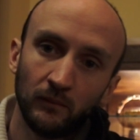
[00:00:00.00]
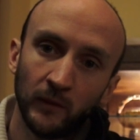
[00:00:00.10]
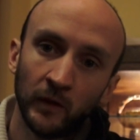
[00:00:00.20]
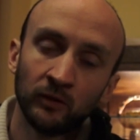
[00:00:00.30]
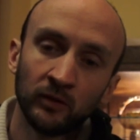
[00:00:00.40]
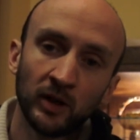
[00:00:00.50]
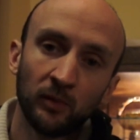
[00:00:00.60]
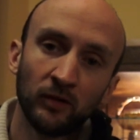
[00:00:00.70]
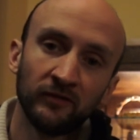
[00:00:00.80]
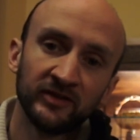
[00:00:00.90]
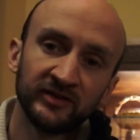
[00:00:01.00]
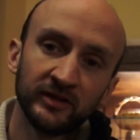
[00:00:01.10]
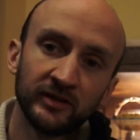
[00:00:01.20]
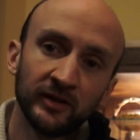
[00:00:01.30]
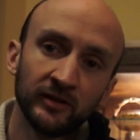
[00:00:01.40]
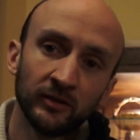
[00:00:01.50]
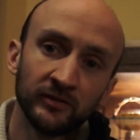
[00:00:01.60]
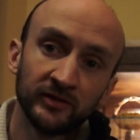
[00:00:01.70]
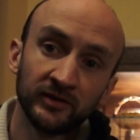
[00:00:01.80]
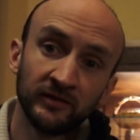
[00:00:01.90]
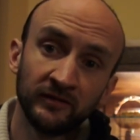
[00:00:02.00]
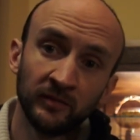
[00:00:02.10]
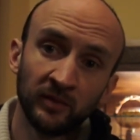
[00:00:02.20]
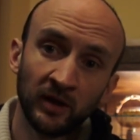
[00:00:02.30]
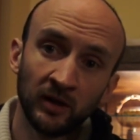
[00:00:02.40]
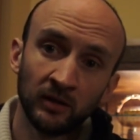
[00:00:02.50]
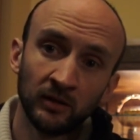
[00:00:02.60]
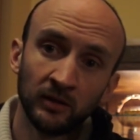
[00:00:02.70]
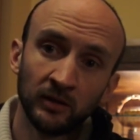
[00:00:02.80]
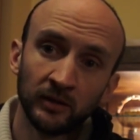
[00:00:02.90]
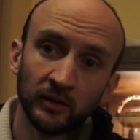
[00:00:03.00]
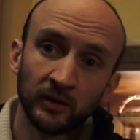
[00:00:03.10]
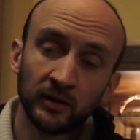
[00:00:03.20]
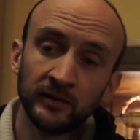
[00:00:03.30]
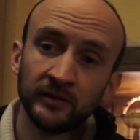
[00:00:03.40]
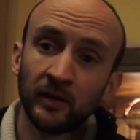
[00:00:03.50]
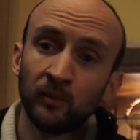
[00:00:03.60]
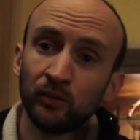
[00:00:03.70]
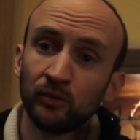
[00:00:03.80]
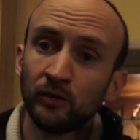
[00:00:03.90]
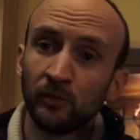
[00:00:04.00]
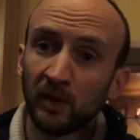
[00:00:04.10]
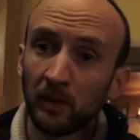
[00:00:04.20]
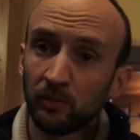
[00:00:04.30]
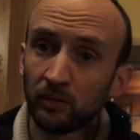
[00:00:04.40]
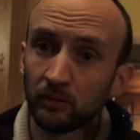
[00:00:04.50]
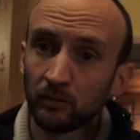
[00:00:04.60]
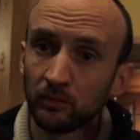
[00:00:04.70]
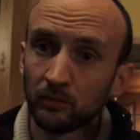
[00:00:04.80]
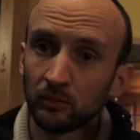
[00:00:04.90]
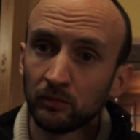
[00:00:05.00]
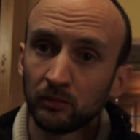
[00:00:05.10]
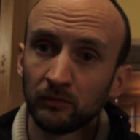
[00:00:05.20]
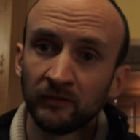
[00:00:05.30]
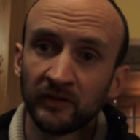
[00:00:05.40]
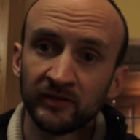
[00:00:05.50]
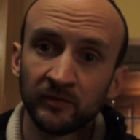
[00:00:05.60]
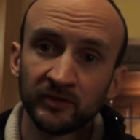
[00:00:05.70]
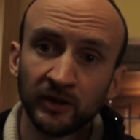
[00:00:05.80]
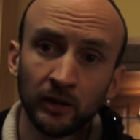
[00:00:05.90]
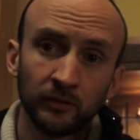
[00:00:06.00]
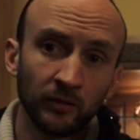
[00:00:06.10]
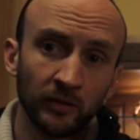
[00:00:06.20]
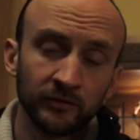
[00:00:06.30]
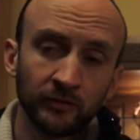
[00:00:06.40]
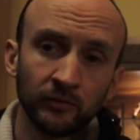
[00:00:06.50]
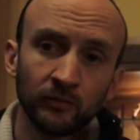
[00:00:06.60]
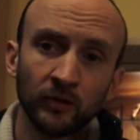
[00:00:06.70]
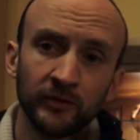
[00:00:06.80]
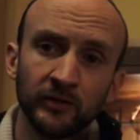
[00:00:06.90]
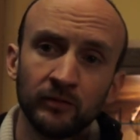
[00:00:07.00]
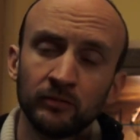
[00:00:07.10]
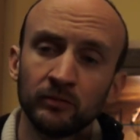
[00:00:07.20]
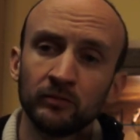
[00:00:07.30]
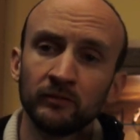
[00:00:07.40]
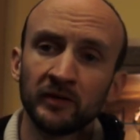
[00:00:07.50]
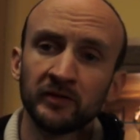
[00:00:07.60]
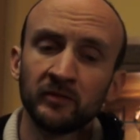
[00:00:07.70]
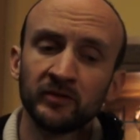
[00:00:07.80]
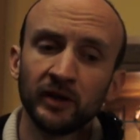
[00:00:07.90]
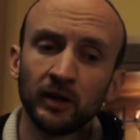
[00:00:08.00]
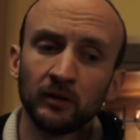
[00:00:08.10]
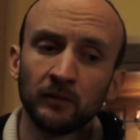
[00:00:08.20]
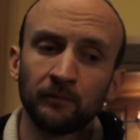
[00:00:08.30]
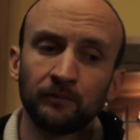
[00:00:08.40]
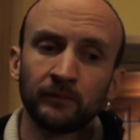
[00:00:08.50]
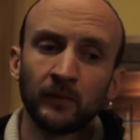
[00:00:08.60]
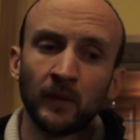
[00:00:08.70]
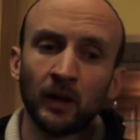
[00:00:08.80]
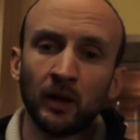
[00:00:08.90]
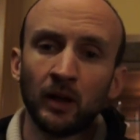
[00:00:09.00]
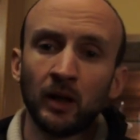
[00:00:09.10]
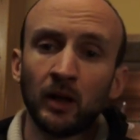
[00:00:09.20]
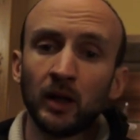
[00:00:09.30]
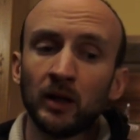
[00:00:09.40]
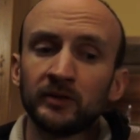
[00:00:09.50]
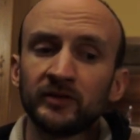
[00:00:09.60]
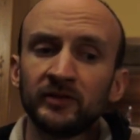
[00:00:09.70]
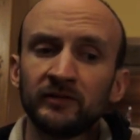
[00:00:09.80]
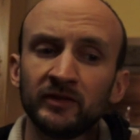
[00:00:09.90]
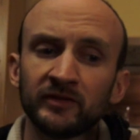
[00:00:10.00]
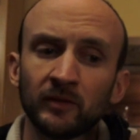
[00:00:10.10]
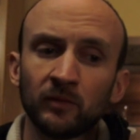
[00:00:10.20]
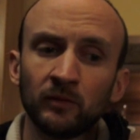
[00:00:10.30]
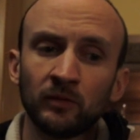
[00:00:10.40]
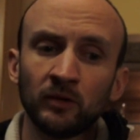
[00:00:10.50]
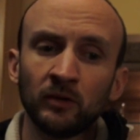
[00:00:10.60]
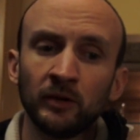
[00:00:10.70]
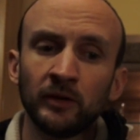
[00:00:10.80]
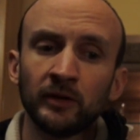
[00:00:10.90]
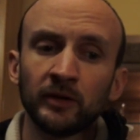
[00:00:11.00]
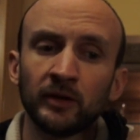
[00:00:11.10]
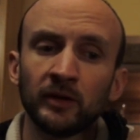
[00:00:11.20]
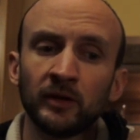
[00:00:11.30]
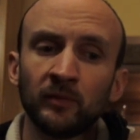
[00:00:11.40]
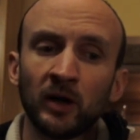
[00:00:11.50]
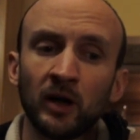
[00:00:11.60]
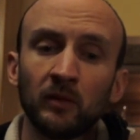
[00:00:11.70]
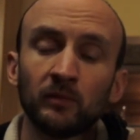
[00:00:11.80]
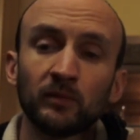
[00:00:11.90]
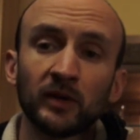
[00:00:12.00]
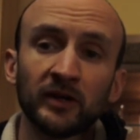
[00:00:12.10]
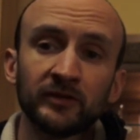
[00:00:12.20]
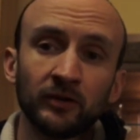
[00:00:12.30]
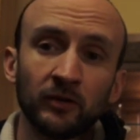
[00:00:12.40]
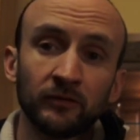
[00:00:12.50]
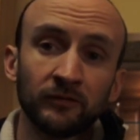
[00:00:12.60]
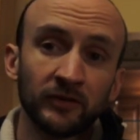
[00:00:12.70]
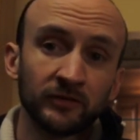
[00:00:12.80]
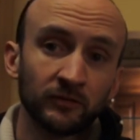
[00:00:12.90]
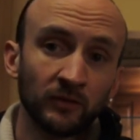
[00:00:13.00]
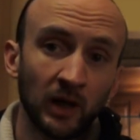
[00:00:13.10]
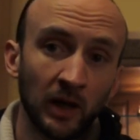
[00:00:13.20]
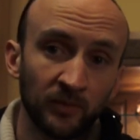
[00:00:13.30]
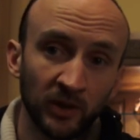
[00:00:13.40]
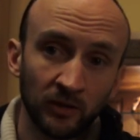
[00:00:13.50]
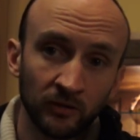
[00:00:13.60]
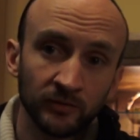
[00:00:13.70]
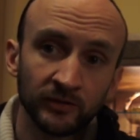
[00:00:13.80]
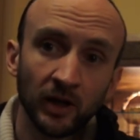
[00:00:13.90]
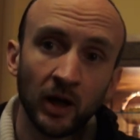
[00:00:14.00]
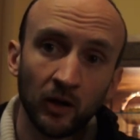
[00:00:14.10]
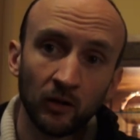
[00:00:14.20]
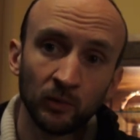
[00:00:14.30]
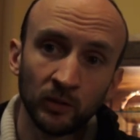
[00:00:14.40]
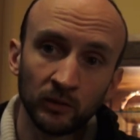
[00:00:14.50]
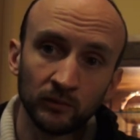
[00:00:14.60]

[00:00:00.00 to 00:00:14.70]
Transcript: Donc la prophétie de Quito ne signifie pas qu'il n'y a plus de pape au XXe siècle, dans la seconde moitié du XXe siècle. Elle signifie simplement qu'il n'est pas présent de façon apparente à Rome.